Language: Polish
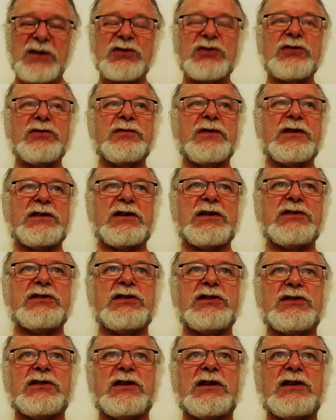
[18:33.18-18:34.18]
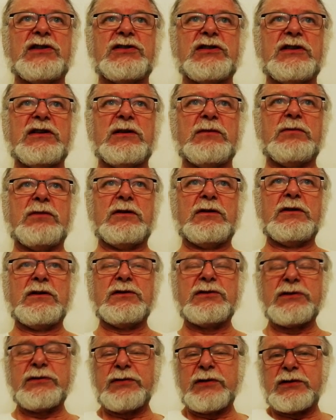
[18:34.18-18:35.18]
Czy uważacie, że ja się nie boję?
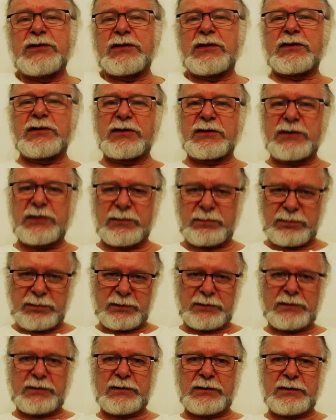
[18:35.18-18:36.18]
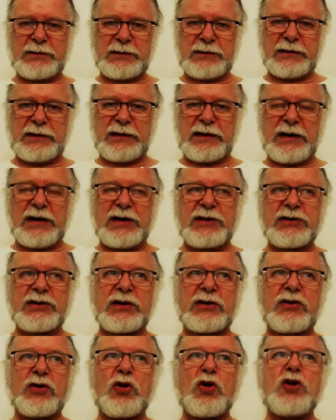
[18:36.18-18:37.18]
Oczywiście, że się boję.
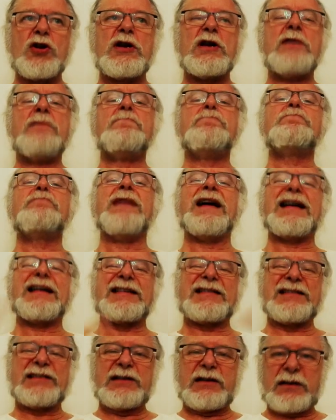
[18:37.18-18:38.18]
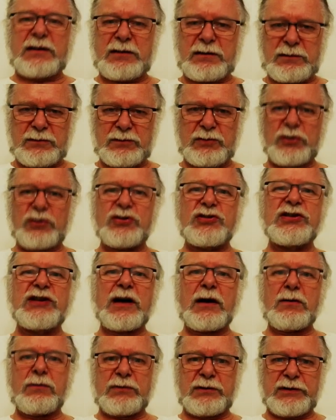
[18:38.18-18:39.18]
Tylko im bardziej
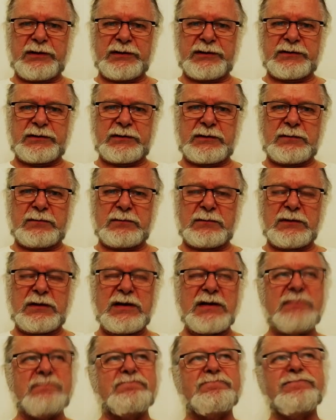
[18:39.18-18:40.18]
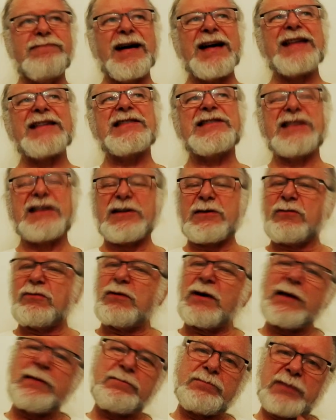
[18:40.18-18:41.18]
dojrzały jestem, im bardziej
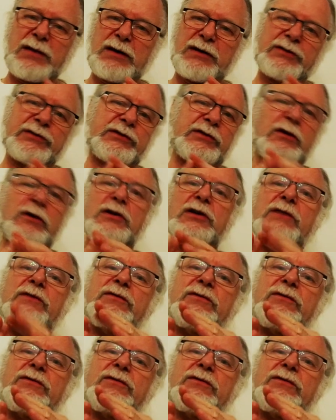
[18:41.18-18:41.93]
głębiej stoję